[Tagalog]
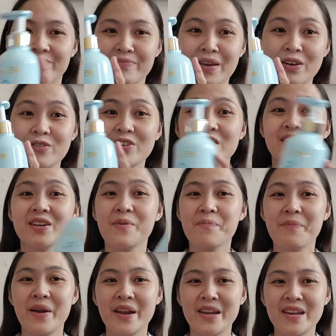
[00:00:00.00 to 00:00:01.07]
meron na siyang
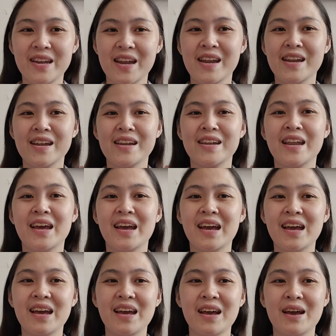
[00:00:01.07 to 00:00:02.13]
partner
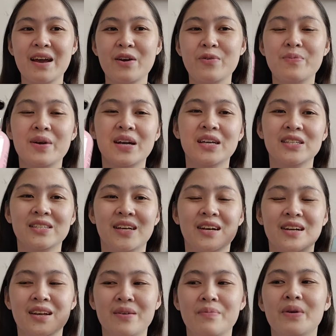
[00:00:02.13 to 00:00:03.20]
na umaga at
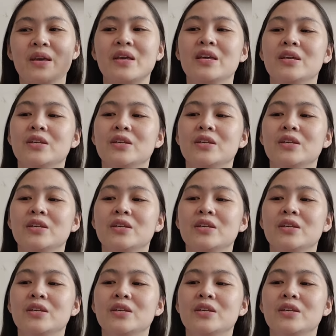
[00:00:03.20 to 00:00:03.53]
gabi.